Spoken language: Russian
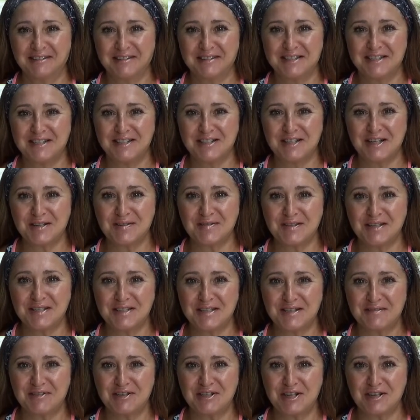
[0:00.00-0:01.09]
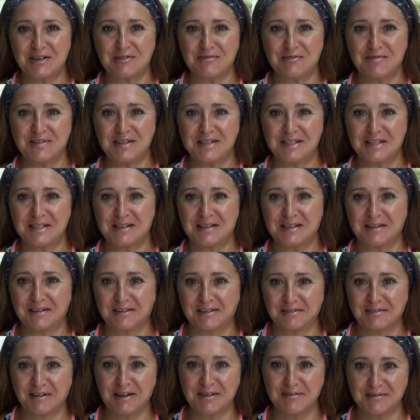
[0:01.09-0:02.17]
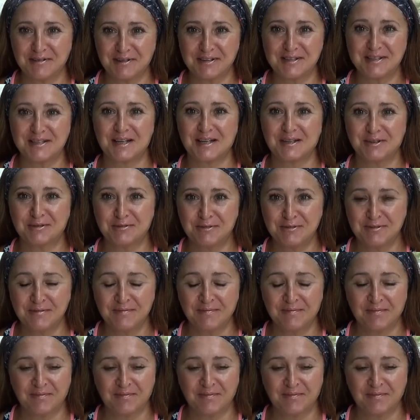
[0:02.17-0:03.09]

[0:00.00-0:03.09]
Сейчас все девочки увидят твою красоту